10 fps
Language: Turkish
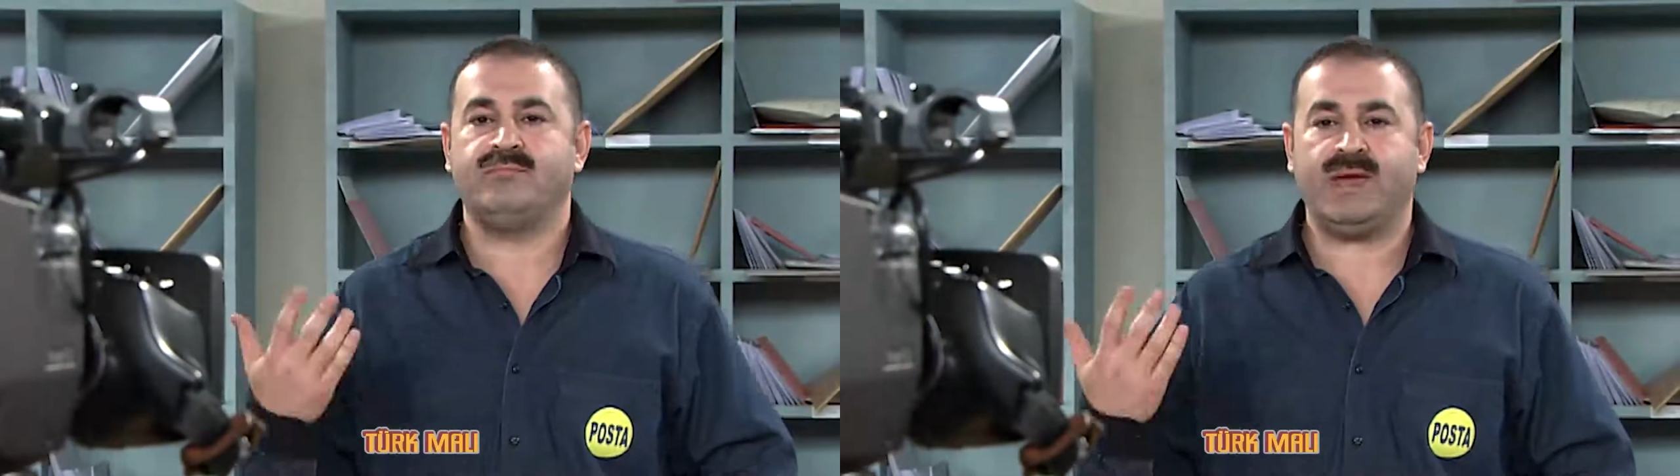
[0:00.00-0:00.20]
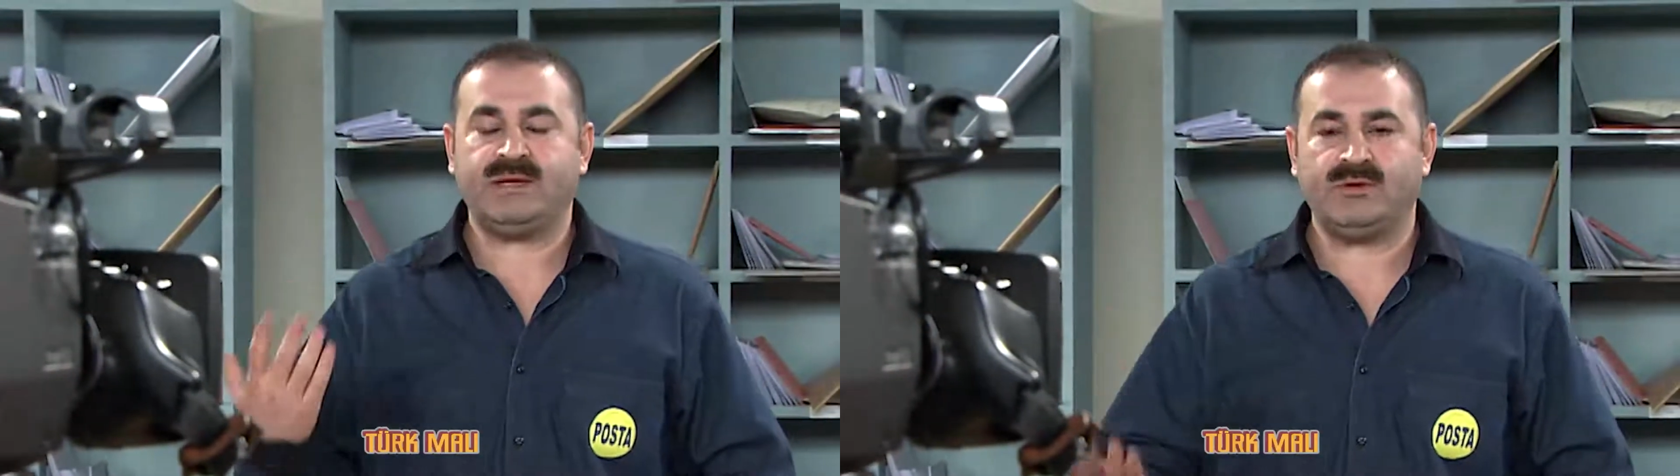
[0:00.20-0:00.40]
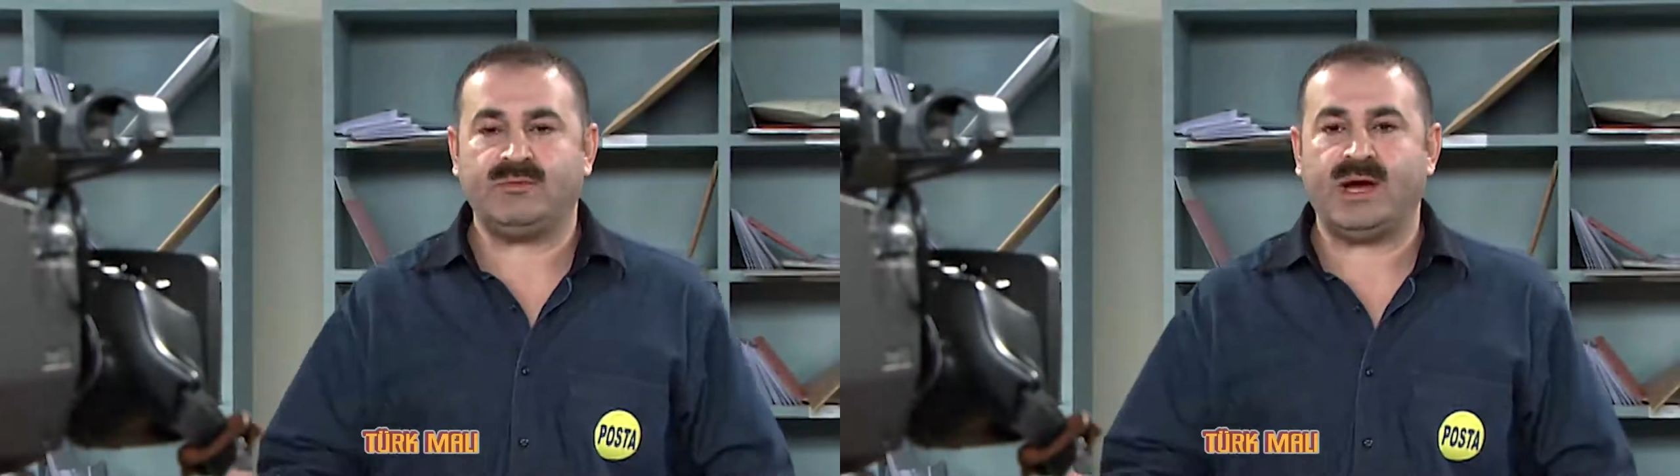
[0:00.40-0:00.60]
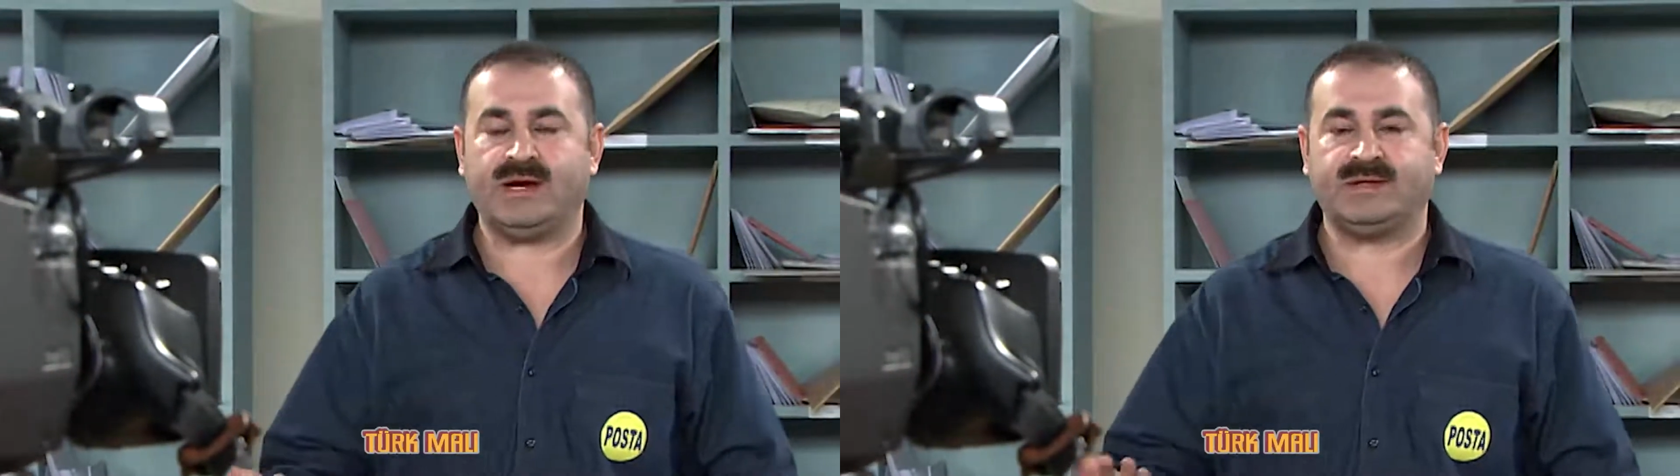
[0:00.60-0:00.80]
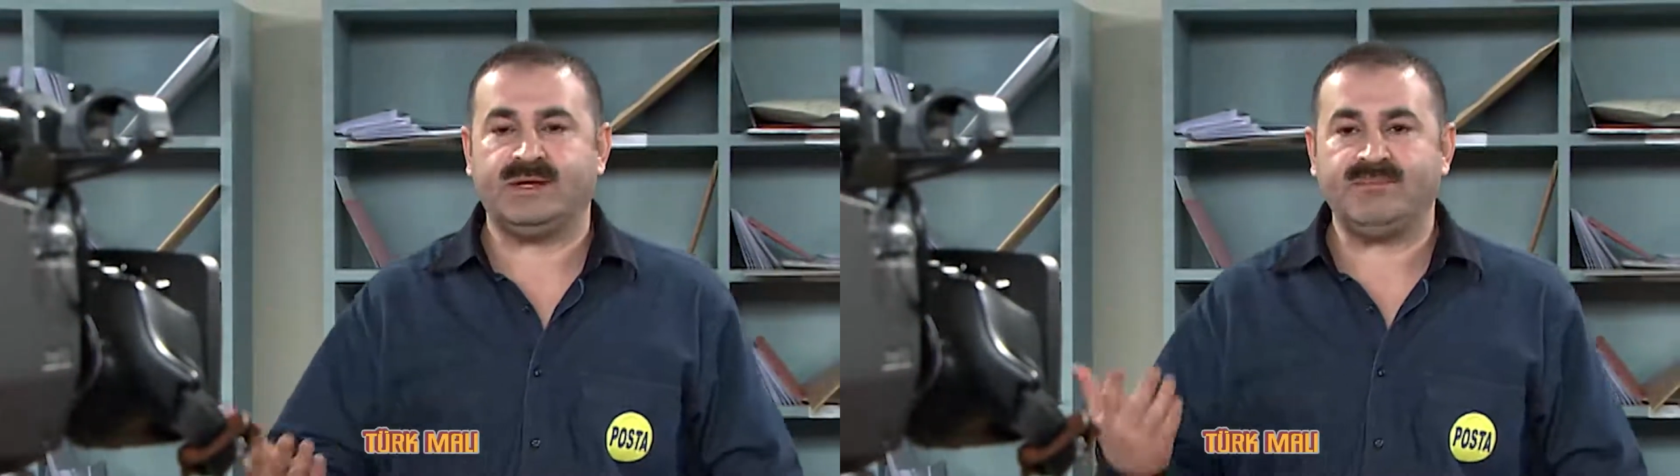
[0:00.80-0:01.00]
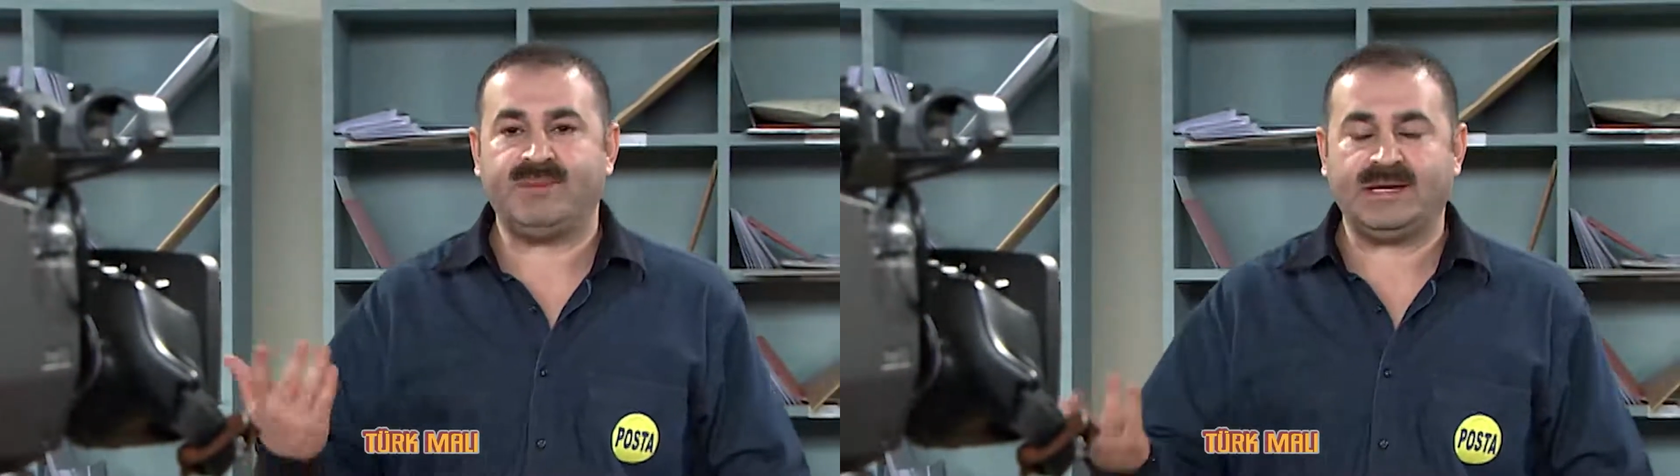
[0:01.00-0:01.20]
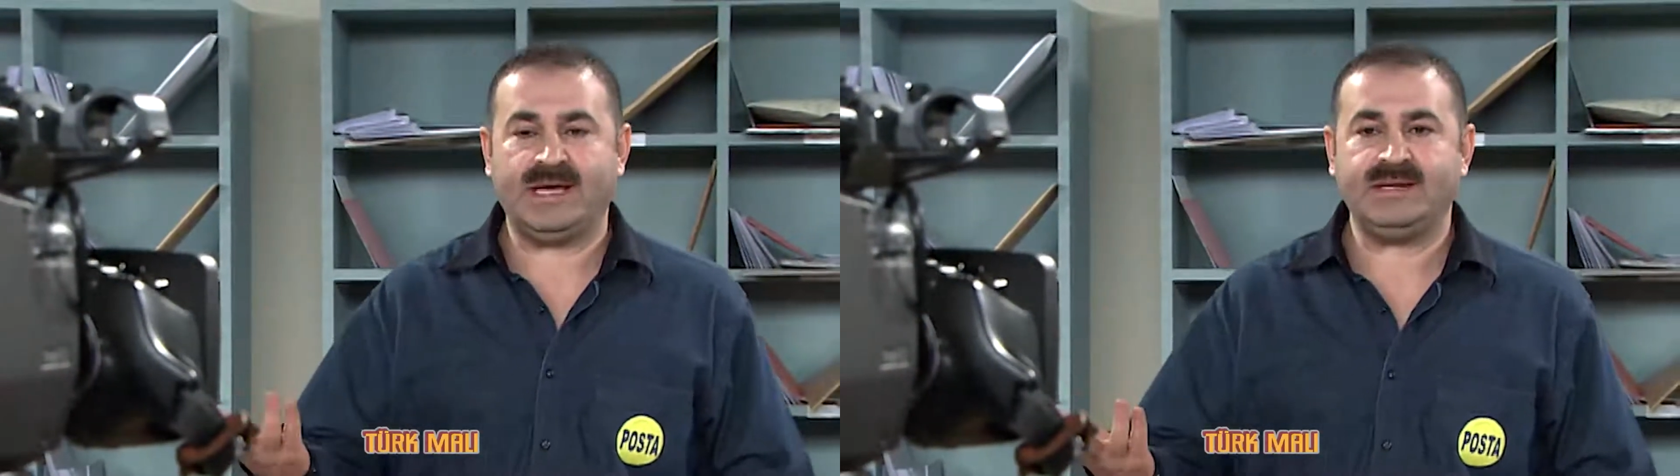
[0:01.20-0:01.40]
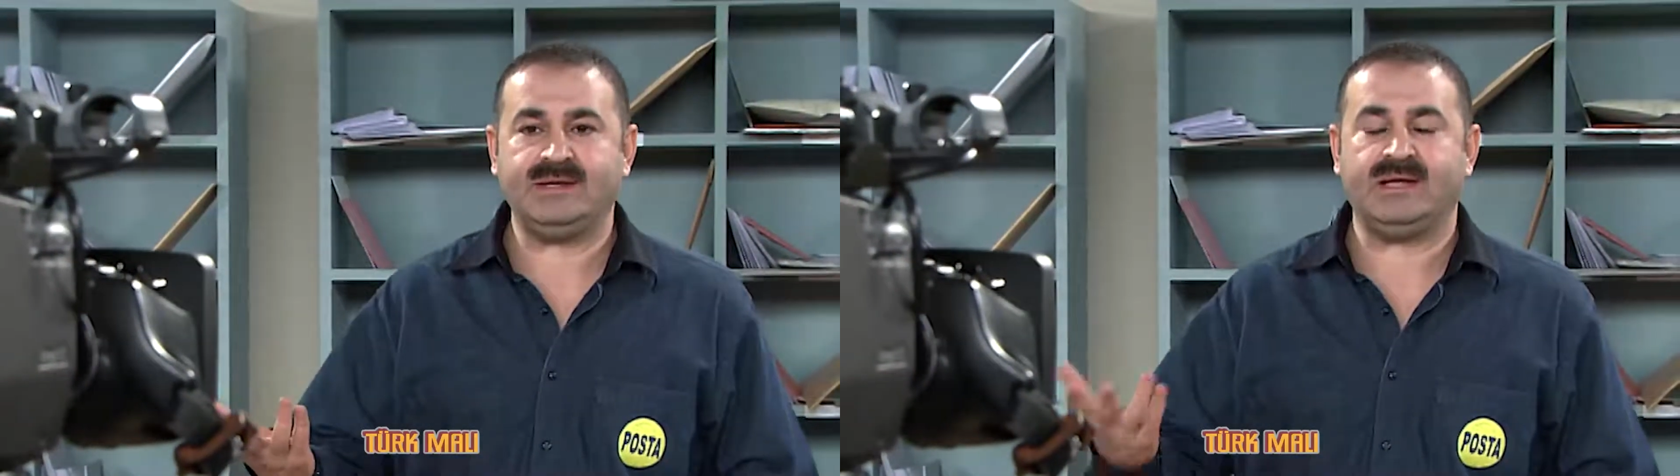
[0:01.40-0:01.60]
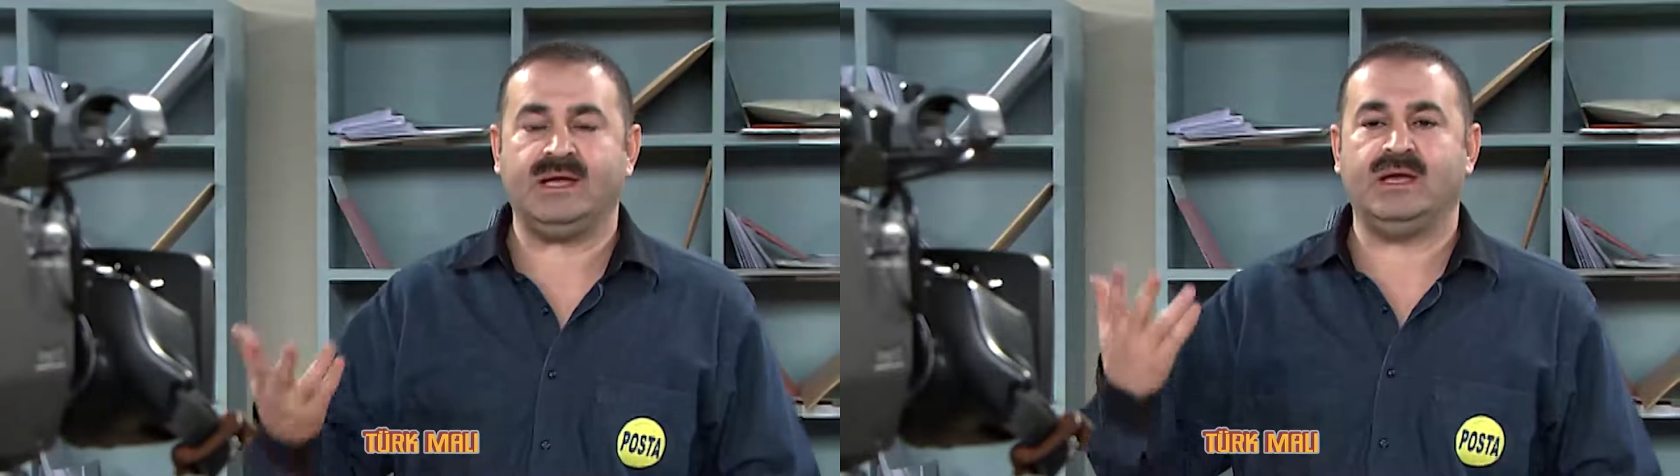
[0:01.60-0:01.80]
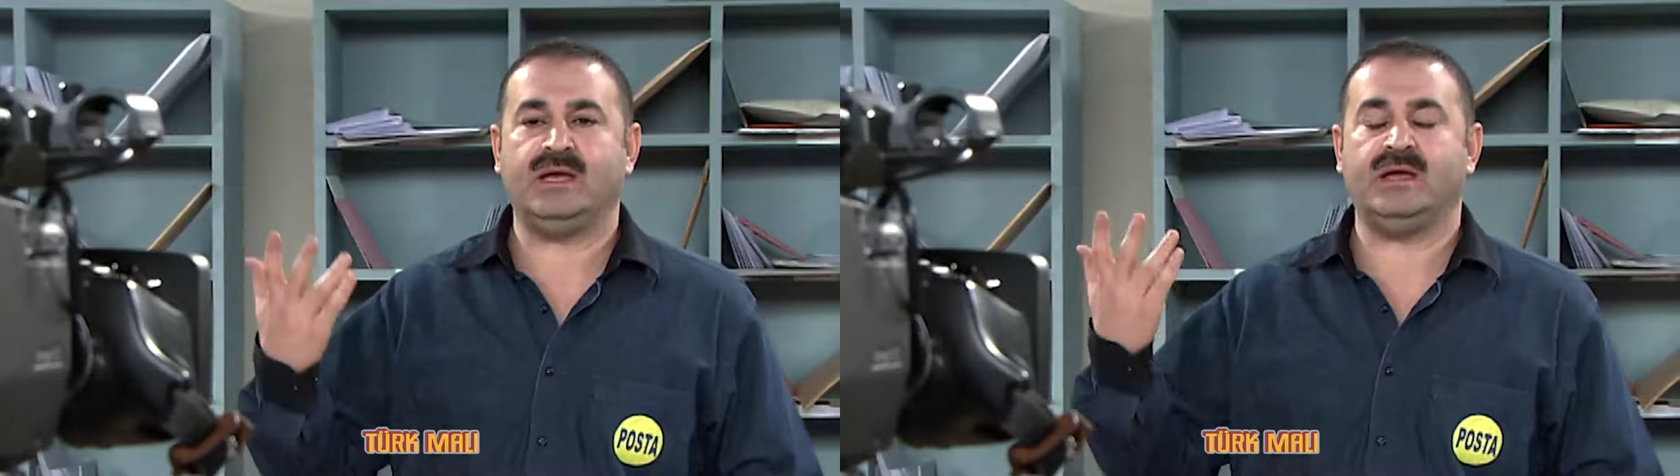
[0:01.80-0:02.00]
Mektup kartı, paket,
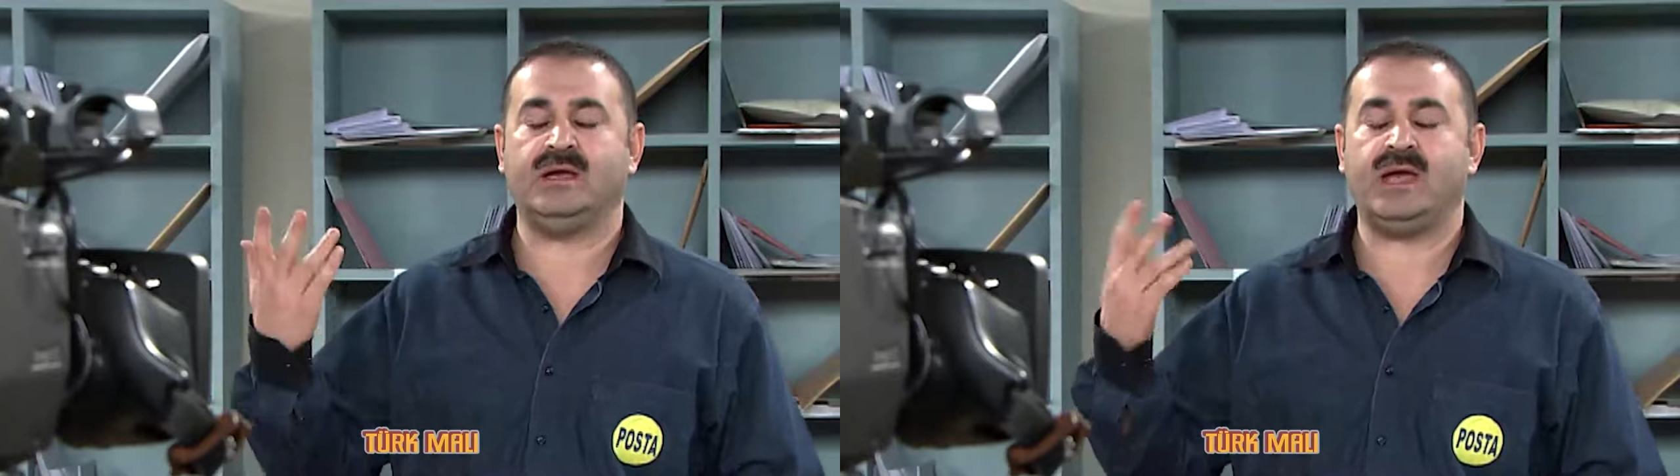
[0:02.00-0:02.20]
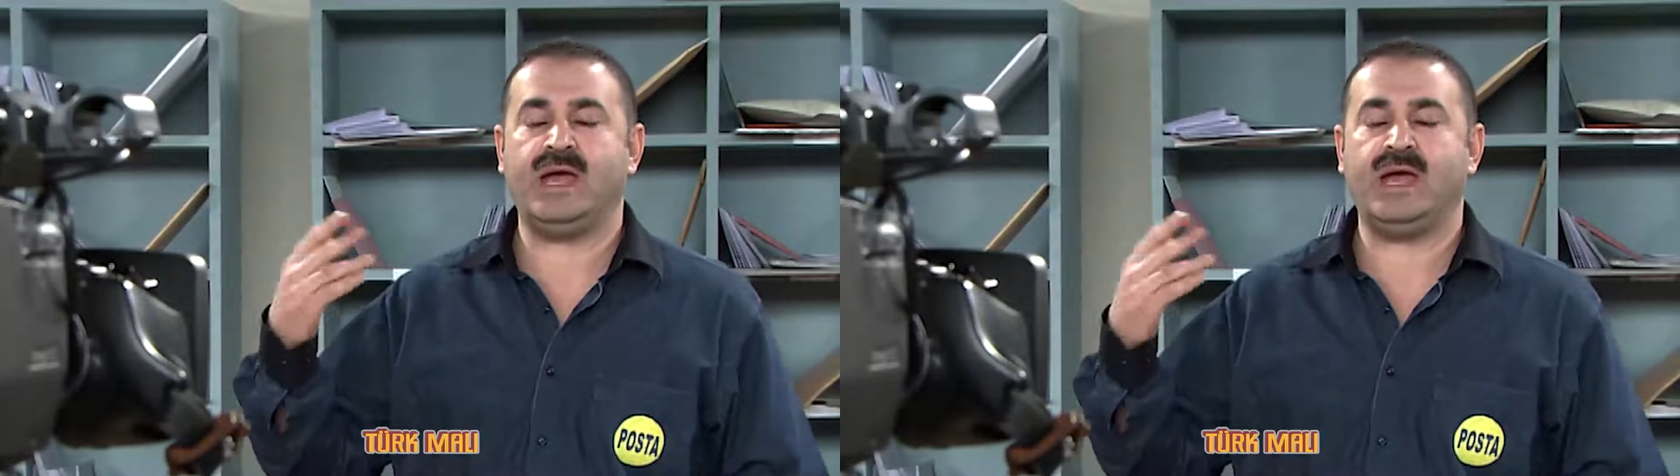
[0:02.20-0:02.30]
e,